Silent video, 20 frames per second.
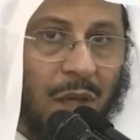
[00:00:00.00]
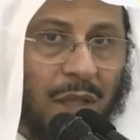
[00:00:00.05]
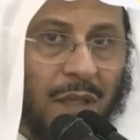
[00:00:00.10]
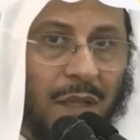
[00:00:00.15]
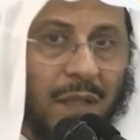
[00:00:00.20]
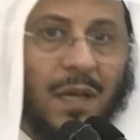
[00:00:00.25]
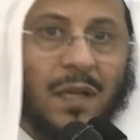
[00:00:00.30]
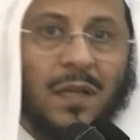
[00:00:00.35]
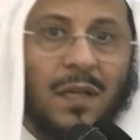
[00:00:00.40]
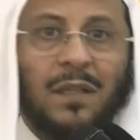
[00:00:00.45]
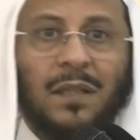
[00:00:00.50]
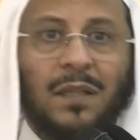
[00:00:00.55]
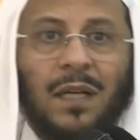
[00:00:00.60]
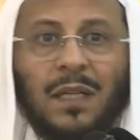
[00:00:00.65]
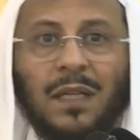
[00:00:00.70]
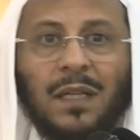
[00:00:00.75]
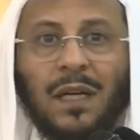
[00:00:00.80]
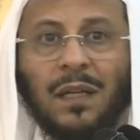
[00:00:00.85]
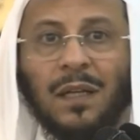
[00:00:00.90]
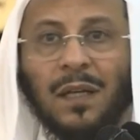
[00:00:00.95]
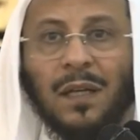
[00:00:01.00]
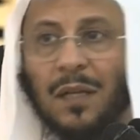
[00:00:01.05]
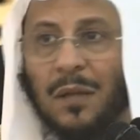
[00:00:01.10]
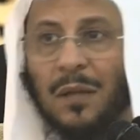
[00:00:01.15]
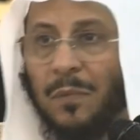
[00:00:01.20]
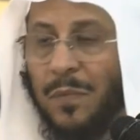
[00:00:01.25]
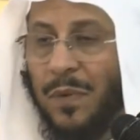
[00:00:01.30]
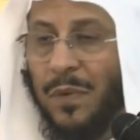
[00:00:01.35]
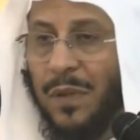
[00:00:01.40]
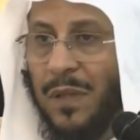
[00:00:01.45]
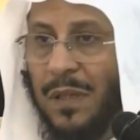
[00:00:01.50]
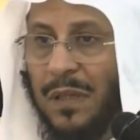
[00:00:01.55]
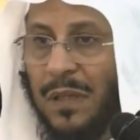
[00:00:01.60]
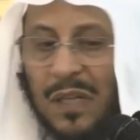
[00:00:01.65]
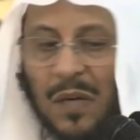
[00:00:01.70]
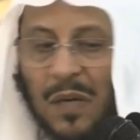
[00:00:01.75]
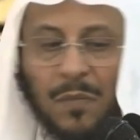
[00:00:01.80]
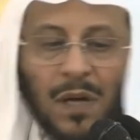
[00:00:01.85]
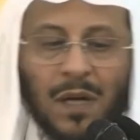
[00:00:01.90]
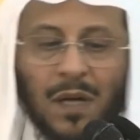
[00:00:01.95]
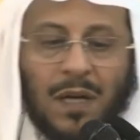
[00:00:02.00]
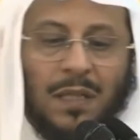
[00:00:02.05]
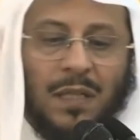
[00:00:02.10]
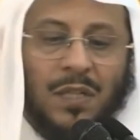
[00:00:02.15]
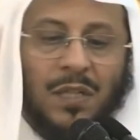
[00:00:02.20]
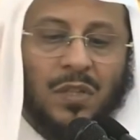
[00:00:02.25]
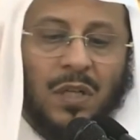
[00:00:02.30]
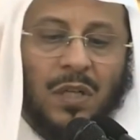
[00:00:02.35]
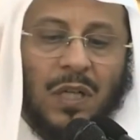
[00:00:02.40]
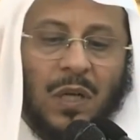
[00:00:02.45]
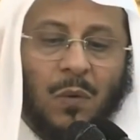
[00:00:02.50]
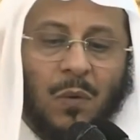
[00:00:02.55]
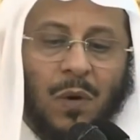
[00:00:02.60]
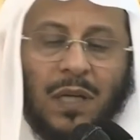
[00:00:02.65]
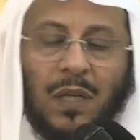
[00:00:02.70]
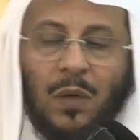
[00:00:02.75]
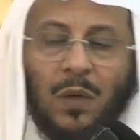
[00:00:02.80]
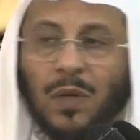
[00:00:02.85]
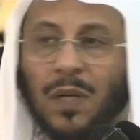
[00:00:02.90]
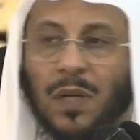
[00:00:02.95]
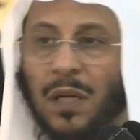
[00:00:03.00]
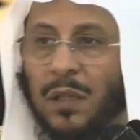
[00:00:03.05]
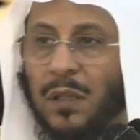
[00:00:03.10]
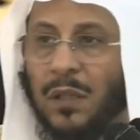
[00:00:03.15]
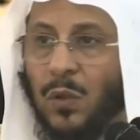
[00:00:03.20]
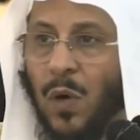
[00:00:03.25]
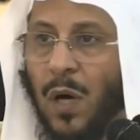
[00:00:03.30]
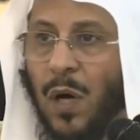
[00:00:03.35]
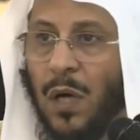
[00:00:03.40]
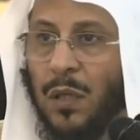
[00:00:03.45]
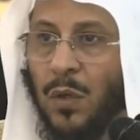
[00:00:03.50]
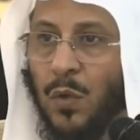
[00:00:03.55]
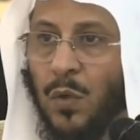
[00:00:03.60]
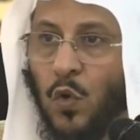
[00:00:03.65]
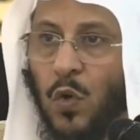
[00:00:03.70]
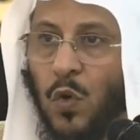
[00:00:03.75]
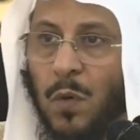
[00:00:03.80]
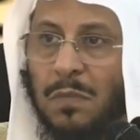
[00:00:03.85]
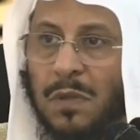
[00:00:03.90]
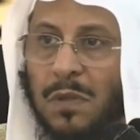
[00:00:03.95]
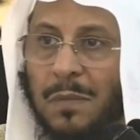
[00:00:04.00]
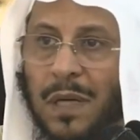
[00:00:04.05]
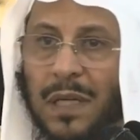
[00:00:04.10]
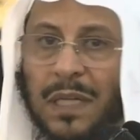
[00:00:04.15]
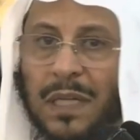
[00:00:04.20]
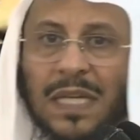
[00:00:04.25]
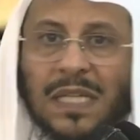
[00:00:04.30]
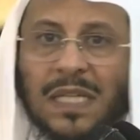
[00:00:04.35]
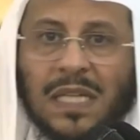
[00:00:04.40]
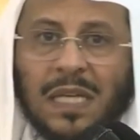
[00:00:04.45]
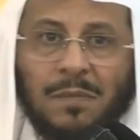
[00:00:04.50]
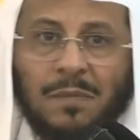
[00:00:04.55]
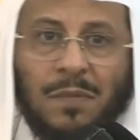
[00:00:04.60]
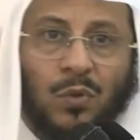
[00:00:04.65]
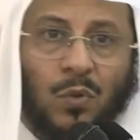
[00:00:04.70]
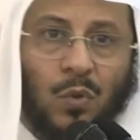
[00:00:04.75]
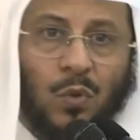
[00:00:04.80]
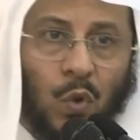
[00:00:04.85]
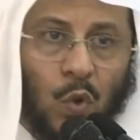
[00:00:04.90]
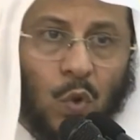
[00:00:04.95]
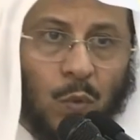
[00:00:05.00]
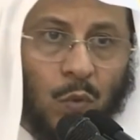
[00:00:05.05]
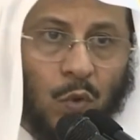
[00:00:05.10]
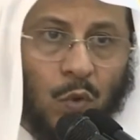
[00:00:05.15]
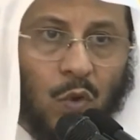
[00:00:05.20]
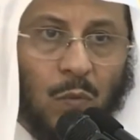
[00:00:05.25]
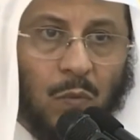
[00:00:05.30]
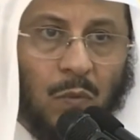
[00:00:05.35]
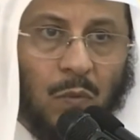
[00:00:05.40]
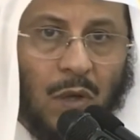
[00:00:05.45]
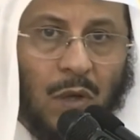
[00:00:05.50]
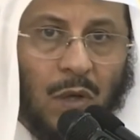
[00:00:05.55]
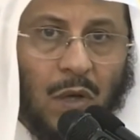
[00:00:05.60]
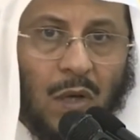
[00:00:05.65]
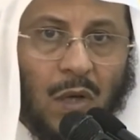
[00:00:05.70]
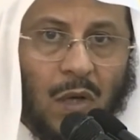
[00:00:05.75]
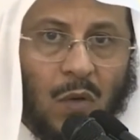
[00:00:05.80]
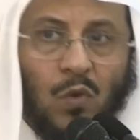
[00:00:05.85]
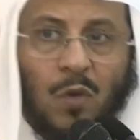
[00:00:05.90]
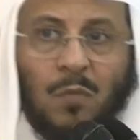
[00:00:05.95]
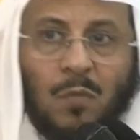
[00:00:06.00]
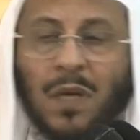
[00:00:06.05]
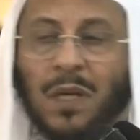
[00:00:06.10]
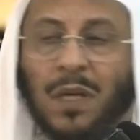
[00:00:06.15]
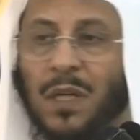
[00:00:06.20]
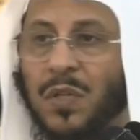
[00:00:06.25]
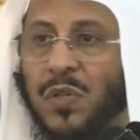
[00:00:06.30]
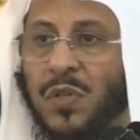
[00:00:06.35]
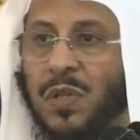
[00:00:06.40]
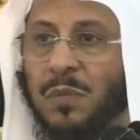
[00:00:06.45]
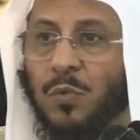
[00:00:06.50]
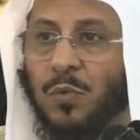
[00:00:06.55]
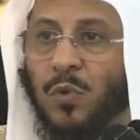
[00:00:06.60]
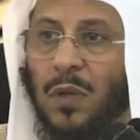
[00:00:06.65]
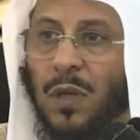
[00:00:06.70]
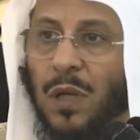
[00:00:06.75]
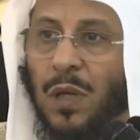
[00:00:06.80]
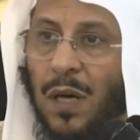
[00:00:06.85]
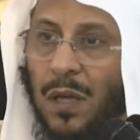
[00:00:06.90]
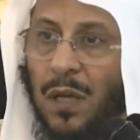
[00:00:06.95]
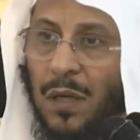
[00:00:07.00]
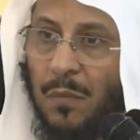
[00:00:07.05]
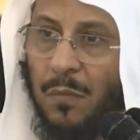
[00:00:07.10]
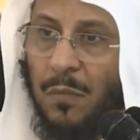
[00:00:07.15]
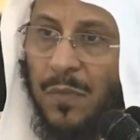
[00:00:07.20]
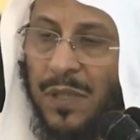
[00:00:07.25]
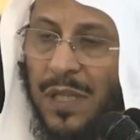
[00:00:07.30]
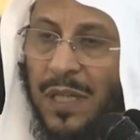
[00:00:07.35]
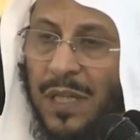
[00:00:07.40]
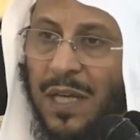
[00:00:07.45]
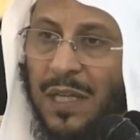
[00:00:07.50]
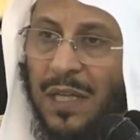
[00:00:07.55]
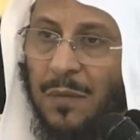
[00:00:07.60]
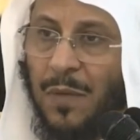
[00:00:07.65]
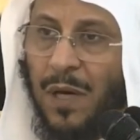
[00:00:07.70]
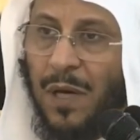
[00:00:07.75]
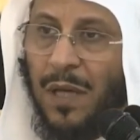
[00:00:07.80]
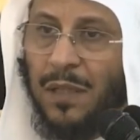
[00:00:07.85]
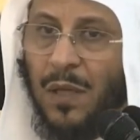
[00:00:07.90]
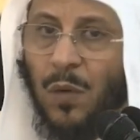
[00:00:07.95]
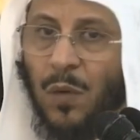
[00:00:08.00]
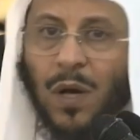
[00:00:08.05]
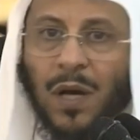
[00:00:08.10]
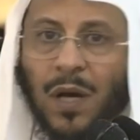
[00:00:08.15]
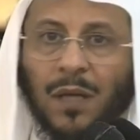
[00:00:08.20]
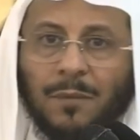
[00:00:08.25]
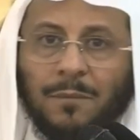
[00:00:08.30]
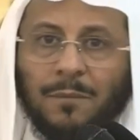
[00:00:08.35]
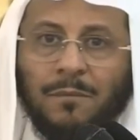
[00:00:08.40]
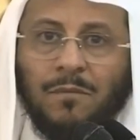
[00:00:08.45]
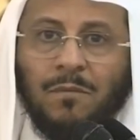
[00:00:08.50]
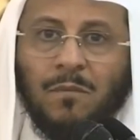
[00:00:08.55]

ينعقد عليها القلب كما قال جل وعلا ولكن يؤاخذكم بما كسبت قلوبكم وما يكسبه القلب من الأيمان نوعان